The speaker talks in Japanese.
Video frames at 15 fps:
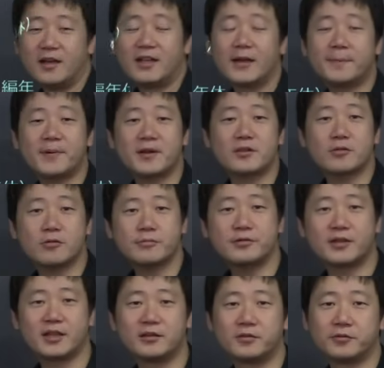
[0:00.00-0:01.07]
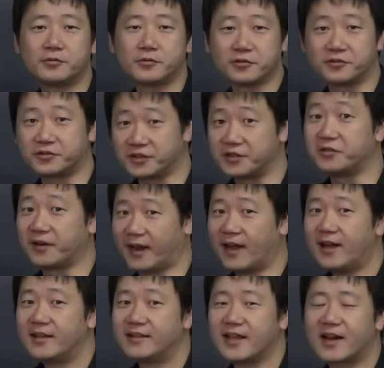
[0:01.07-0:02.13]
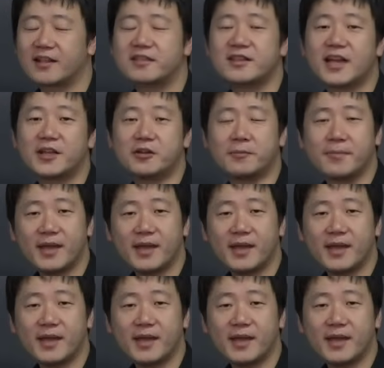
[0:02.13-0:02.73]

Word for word: やっぱり聖武天皇という次のね、奈良時代の